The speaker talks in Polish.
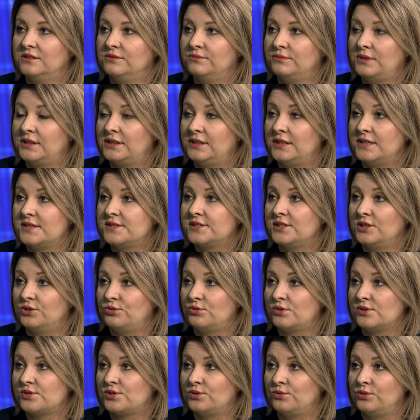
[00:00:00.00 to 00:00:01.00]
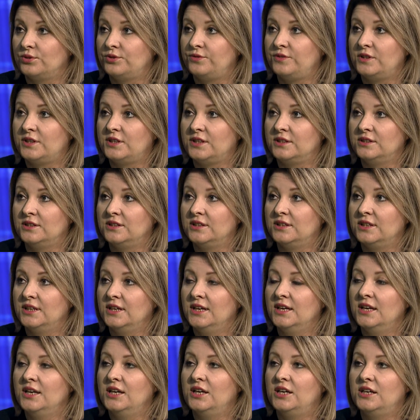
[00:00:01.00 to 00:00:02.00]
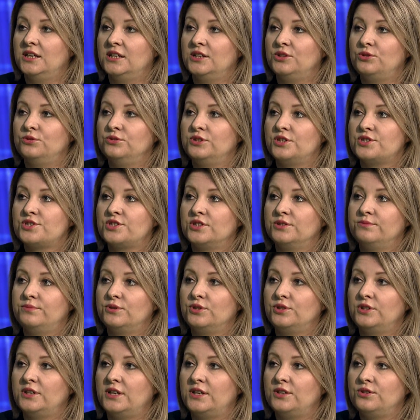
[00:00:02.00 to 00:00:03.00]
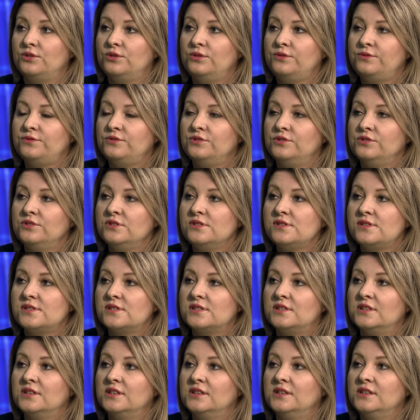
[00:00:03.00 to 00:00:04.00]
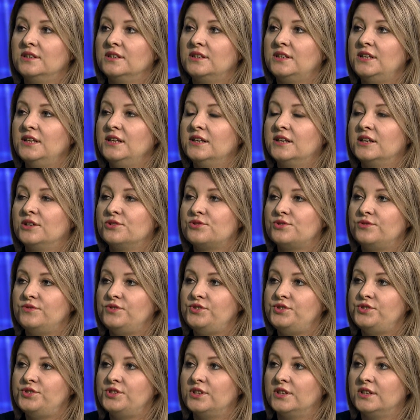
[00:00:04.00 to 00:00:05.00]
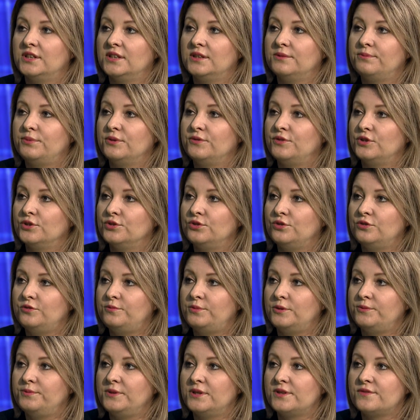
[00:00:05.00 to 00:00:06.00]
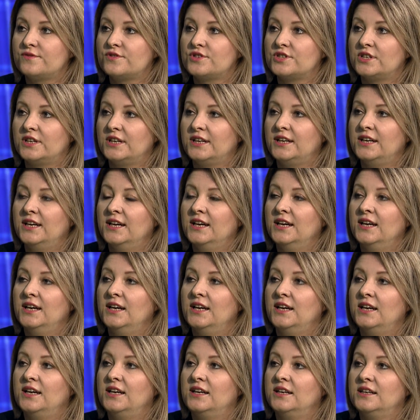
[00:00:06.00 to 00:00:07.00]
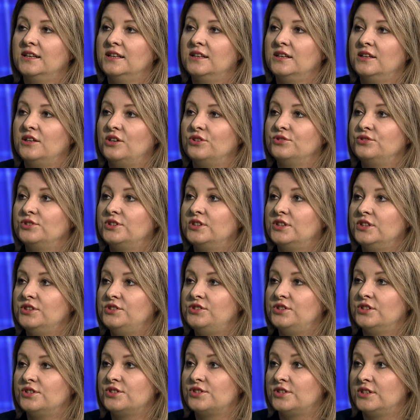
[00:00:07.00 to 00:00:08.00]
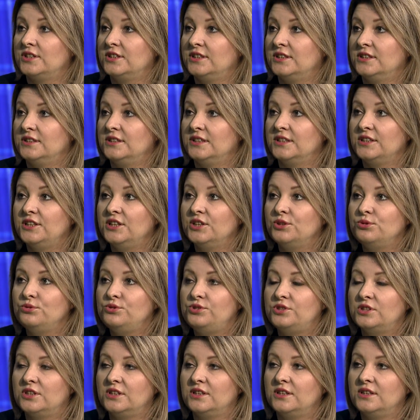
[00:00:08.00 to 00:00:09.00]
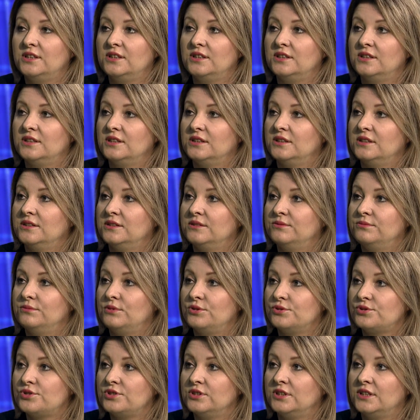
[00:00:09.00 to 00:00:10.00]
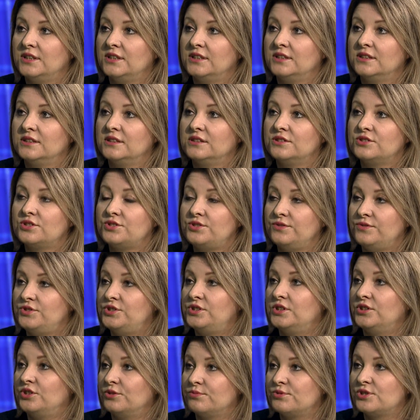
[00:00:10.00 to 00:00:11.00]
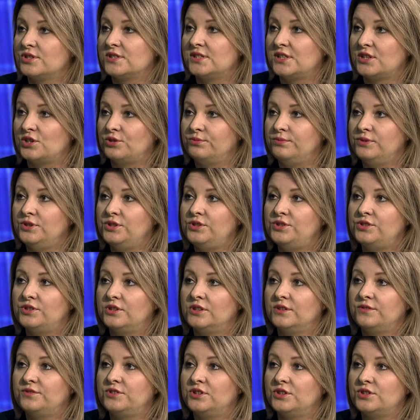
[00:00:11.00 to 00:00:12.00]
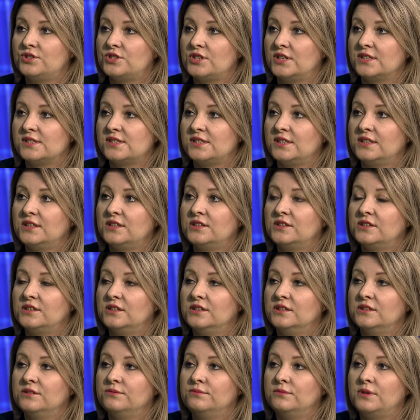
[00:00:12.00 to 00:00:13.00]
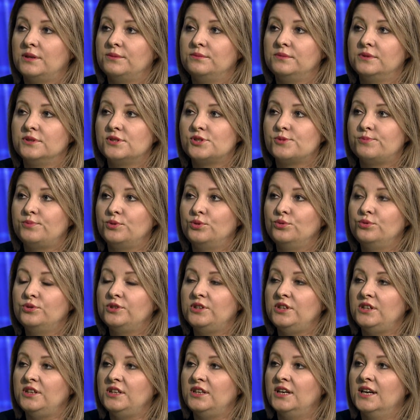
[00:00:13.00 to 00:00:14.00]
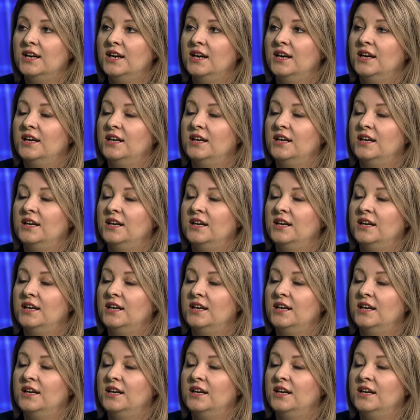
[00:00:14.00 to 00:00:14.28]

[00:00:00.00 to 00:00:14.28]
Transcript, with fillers: maklerskie, które są otwierane u naszych brokerów. No jest kilka oczywiście powodów. Po pierwsze odkrycie, że na giełdzie można rzeczywiście dobrze zarobić w tych czasach. Mamy spółki